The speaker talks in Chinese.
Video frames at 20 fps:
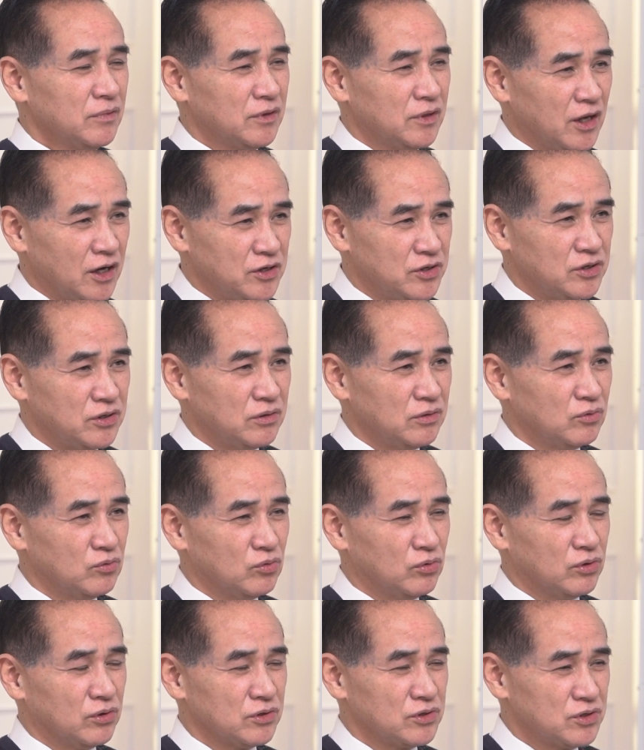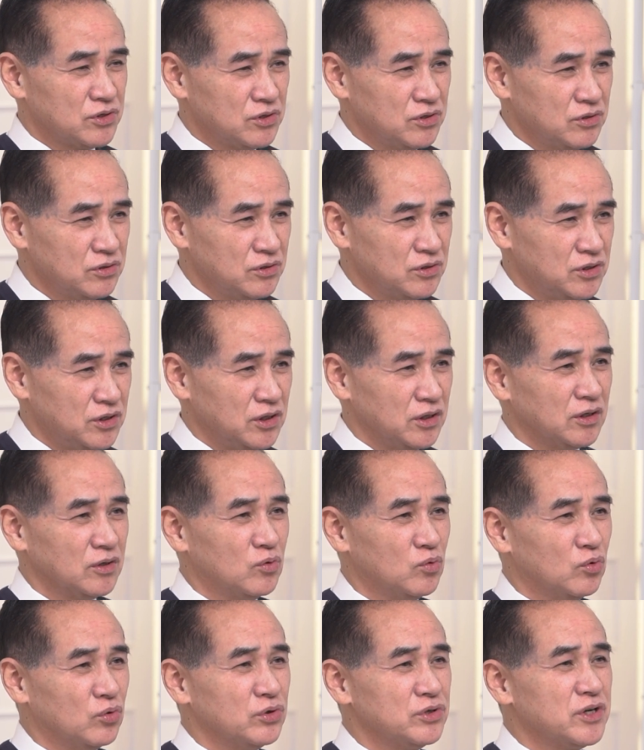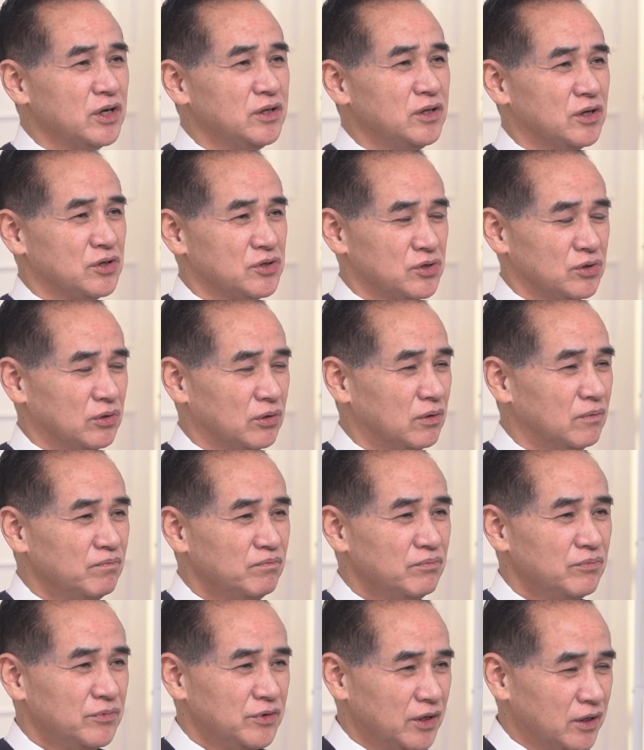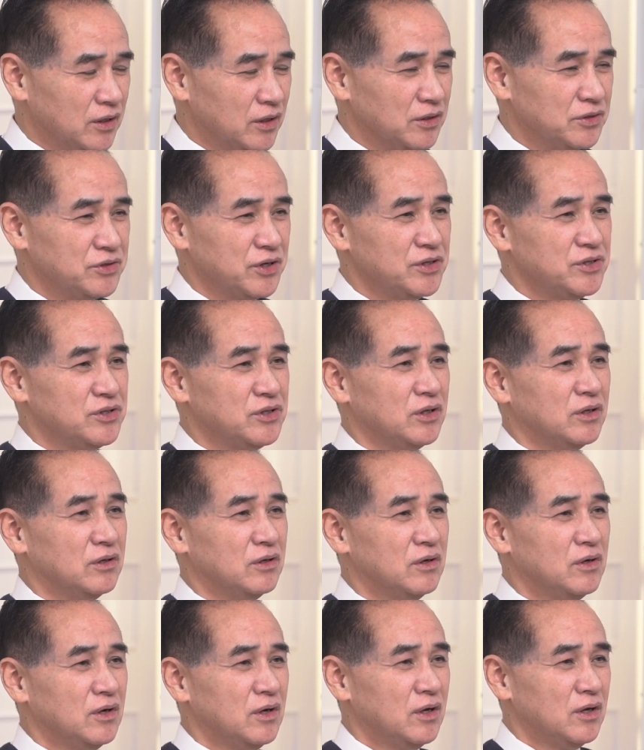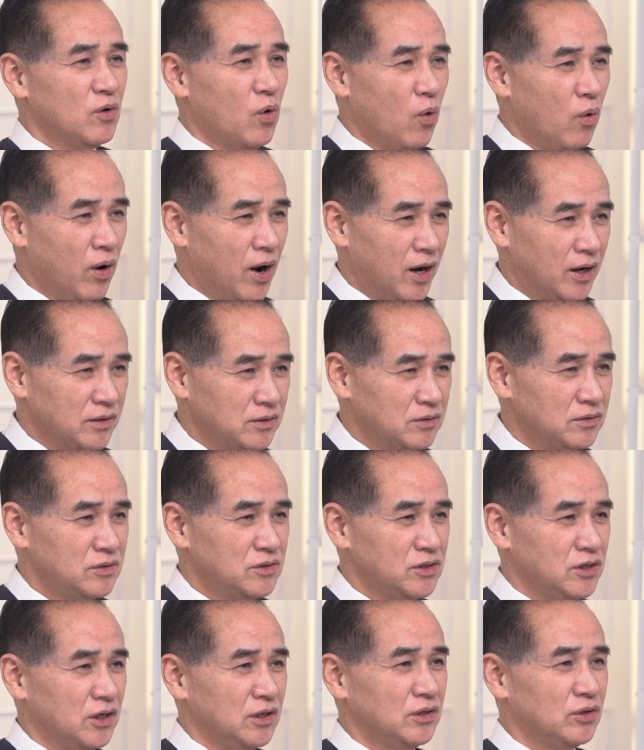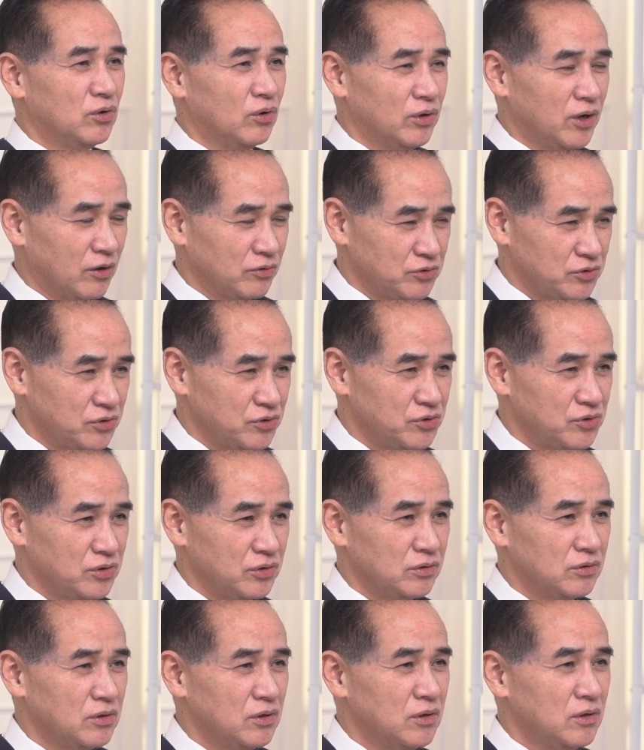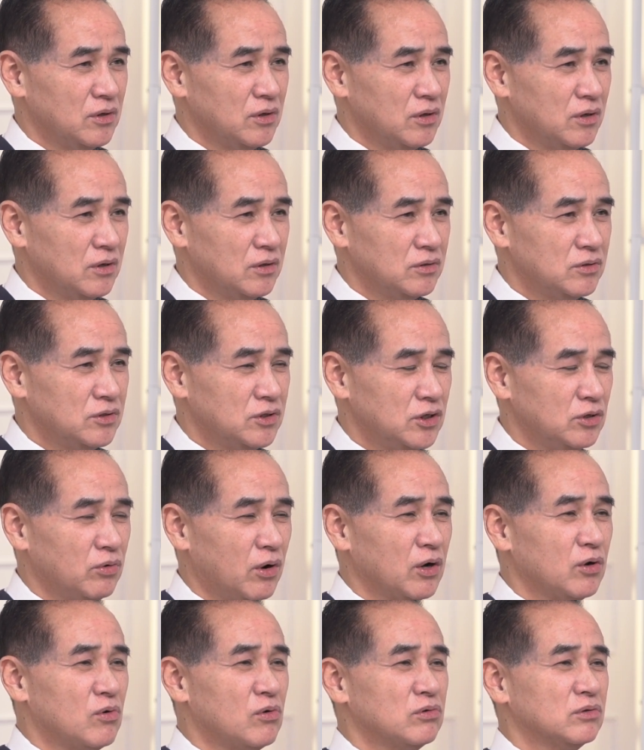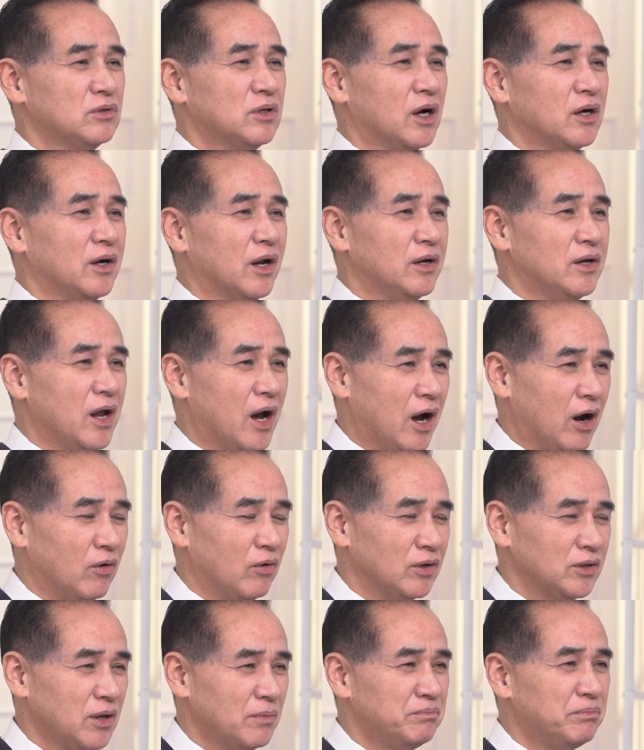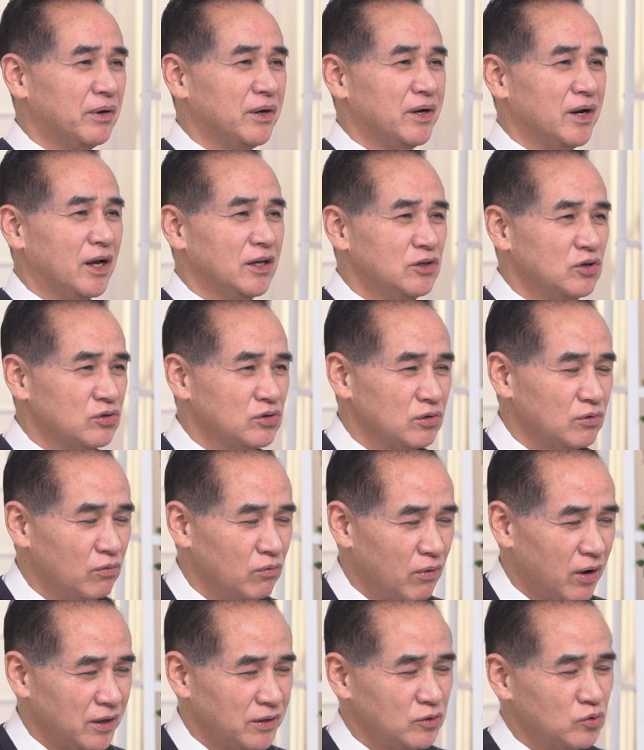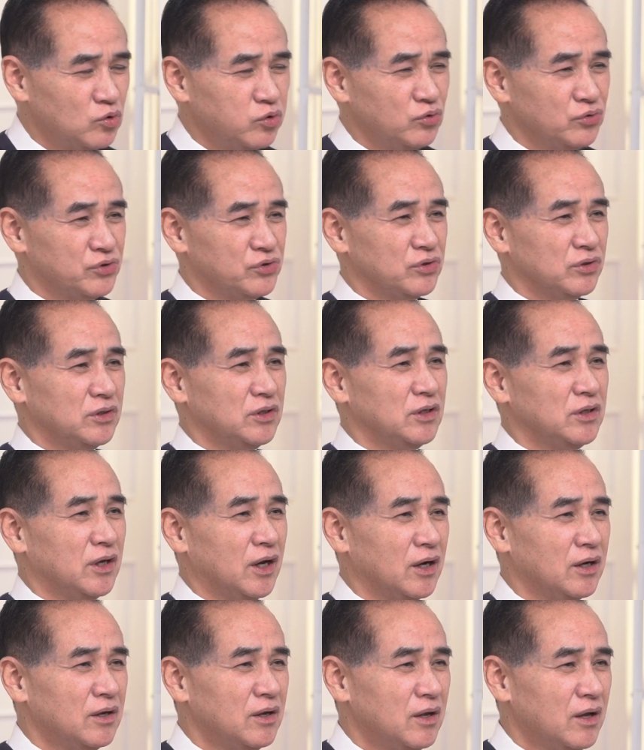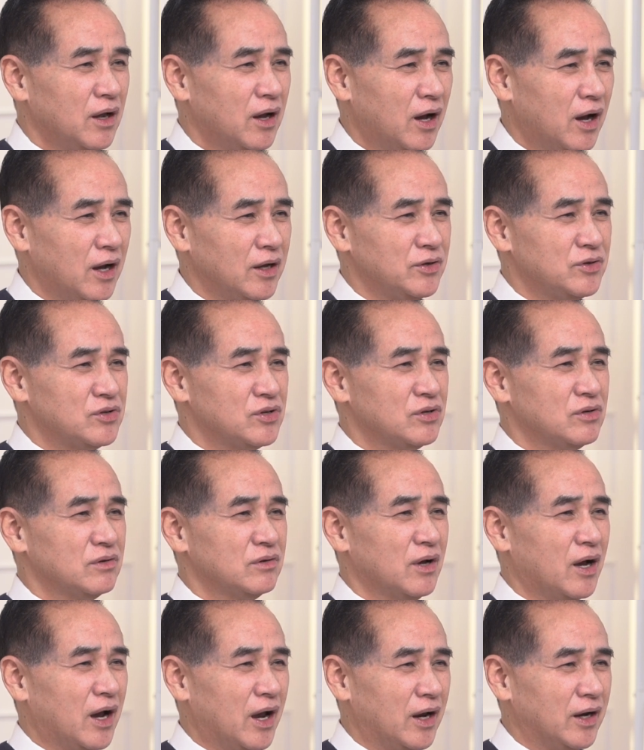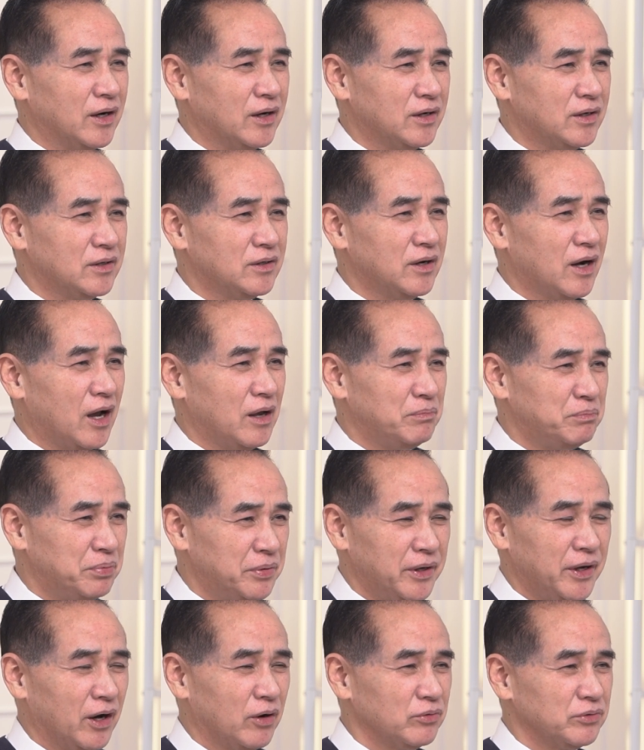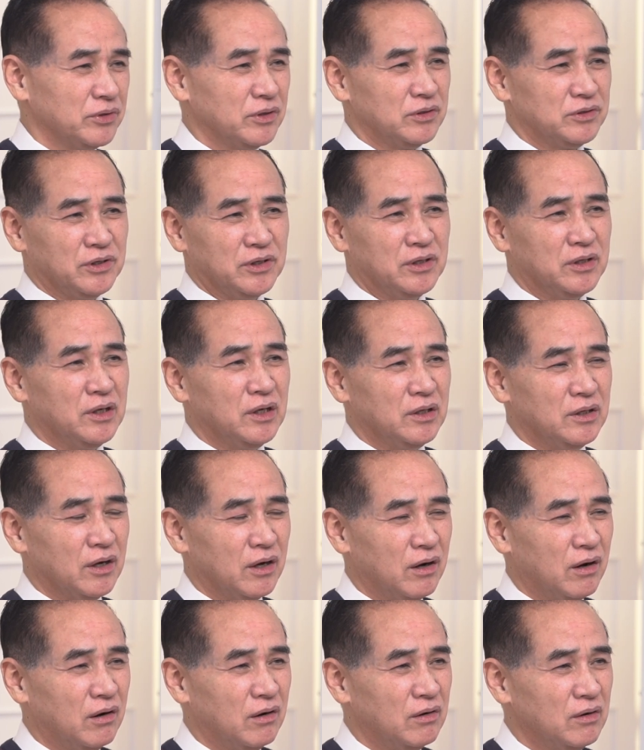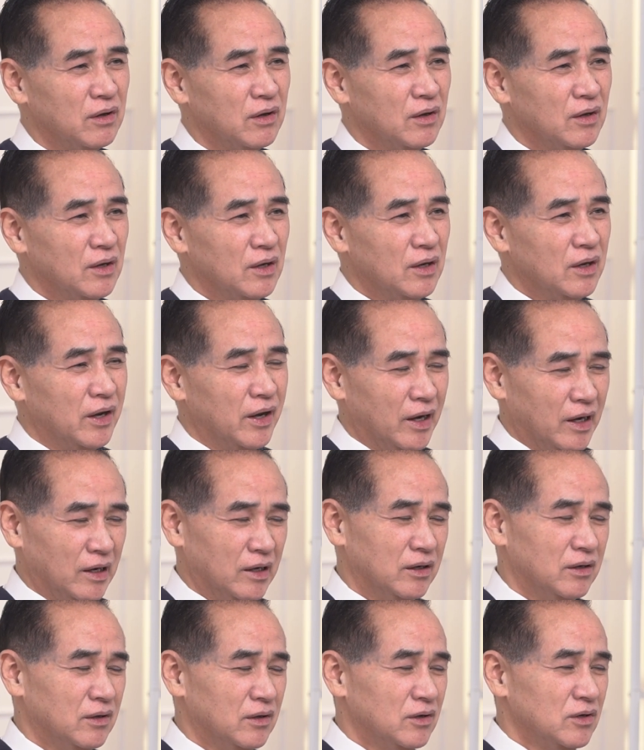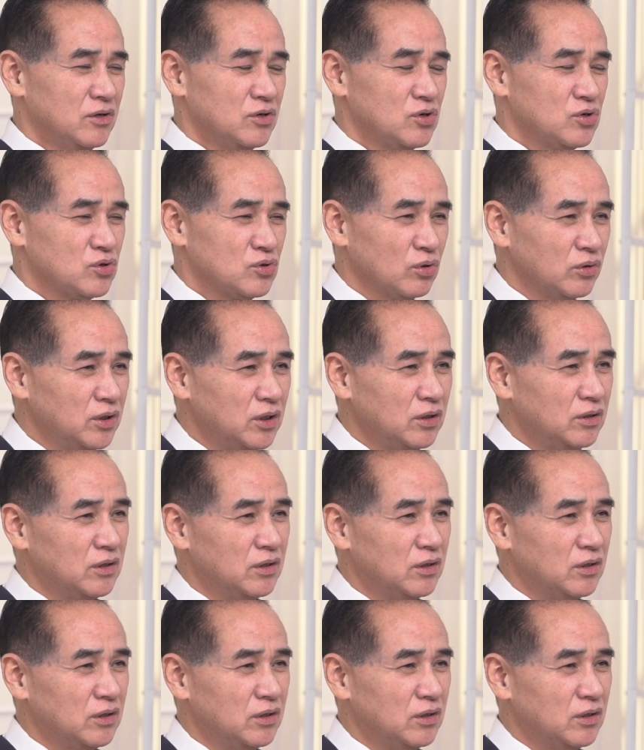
但是我施行国政的时候，任何政策，王请都要支持。”齐桓公当然好啊，他本来就是纨绔子弟呀，爱吃、爱喝、爱嫖的这一类的哈。哎，所以